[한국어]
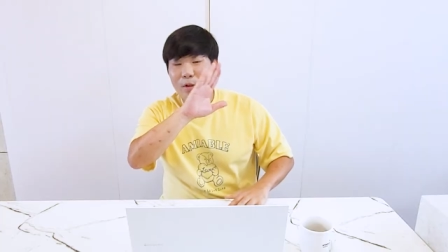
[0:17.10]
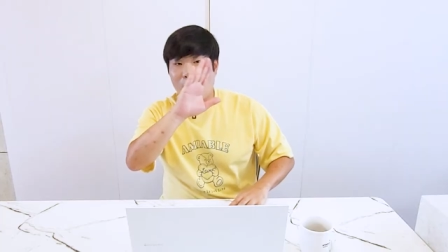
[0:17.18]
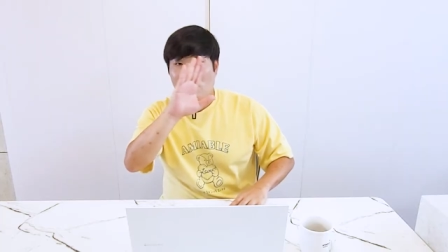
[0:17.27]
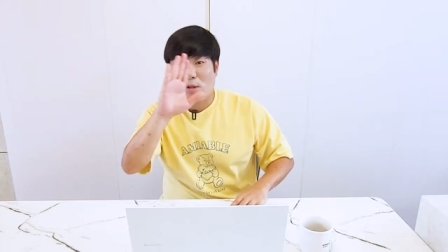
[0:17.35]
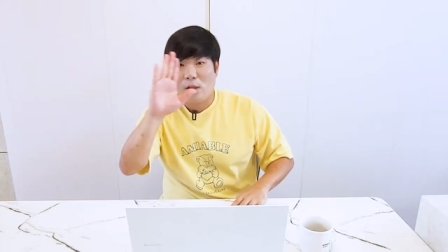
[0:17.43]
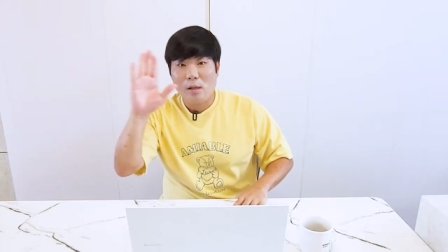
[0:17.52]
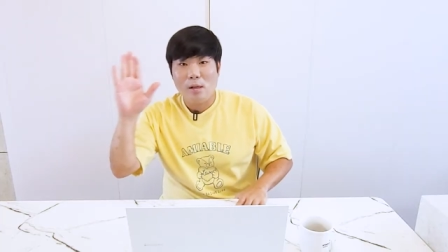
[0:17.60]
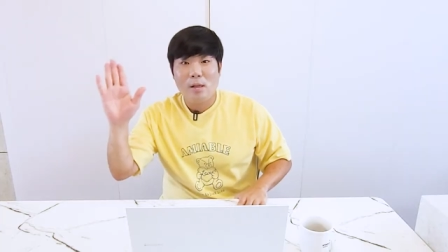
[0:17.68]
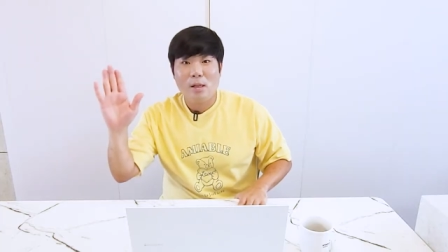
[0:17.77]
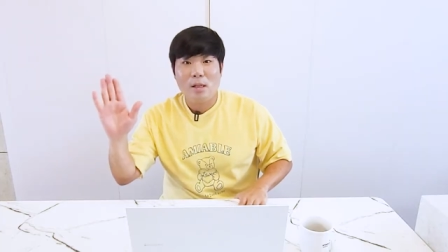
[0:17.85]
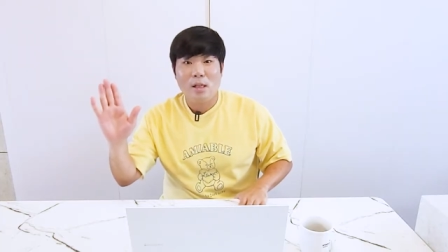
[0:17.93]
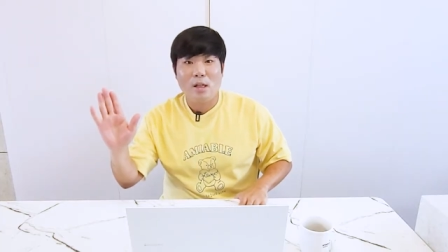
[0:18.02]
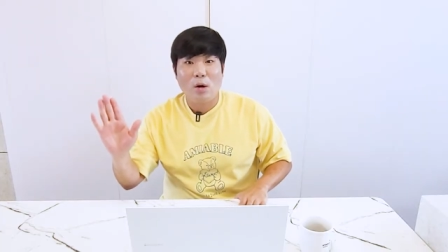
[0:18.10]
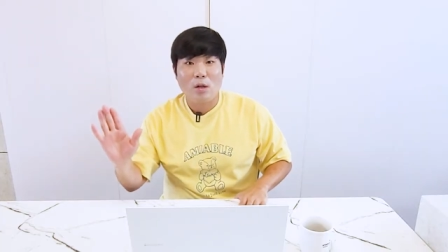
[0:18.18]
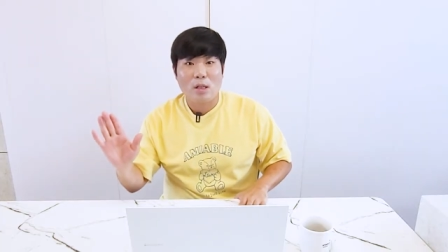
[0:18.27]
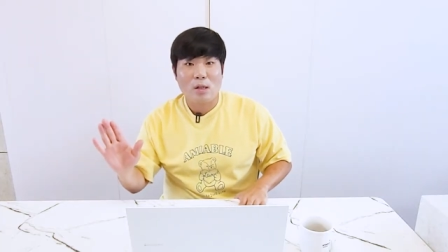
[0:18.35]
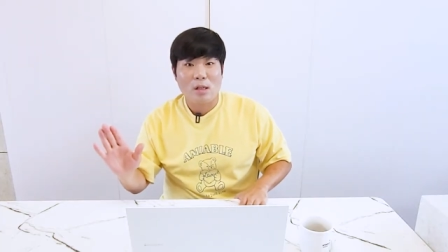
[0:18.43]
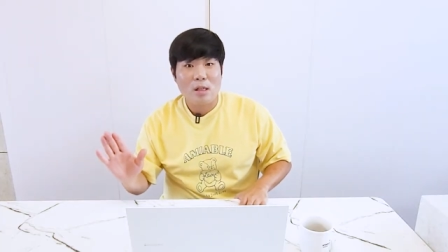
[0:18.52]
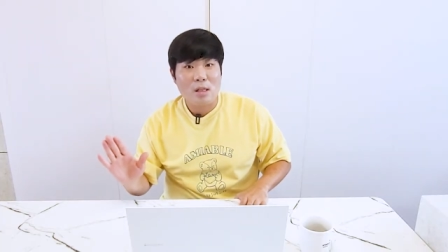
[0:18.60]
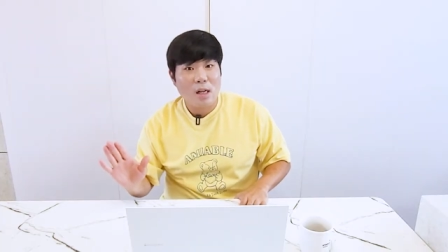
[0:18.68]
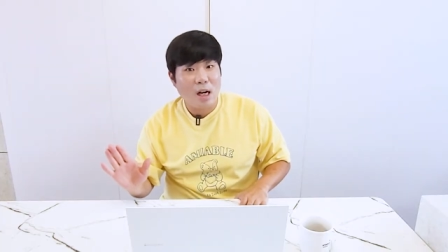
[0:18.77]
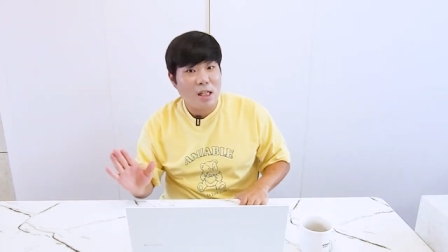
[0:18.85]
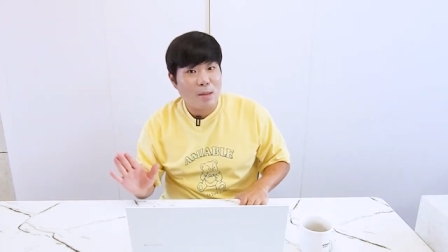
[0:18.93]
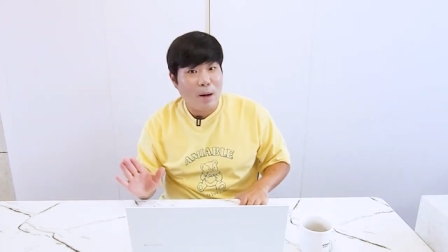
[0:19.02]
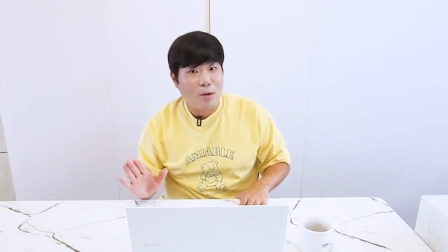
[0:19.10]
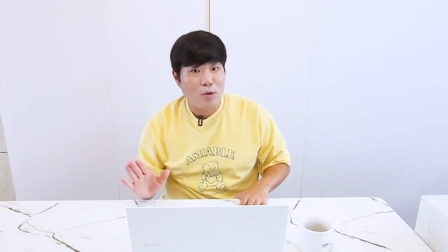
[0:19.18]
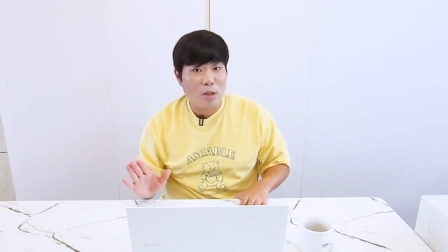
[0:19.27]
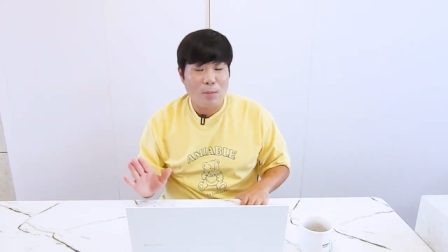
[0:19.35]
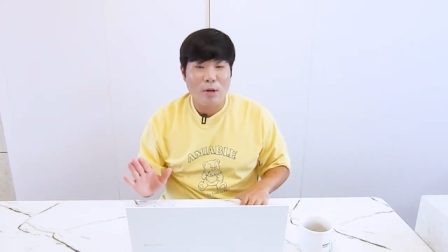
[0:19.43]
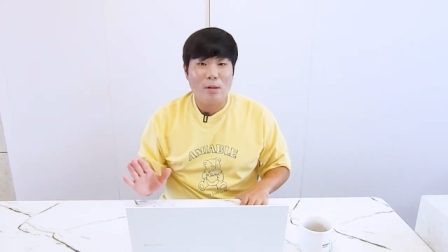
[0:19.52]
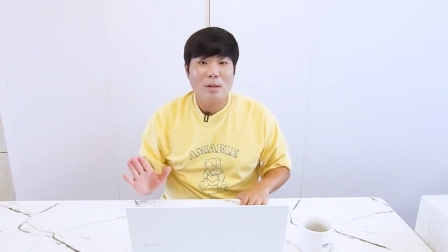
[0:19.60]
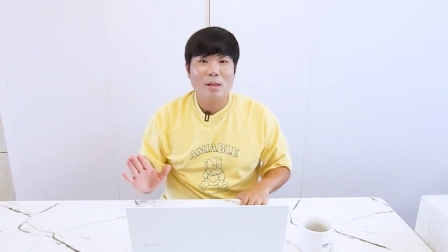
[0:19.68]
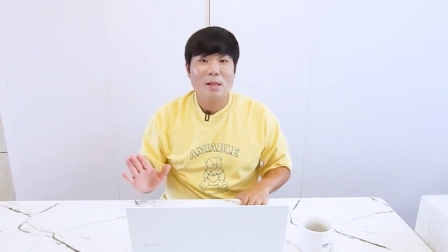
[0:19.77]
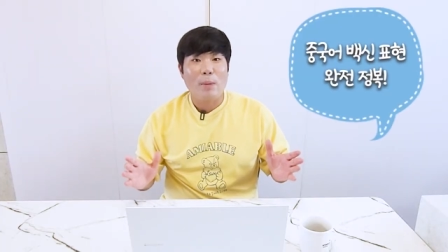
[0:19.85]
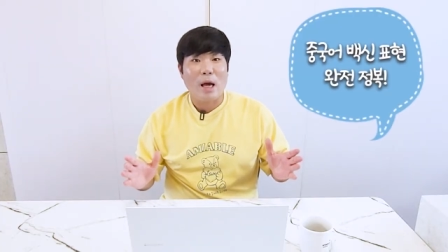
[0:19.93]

여러분들 이 영상 끝까지 봐주게 되면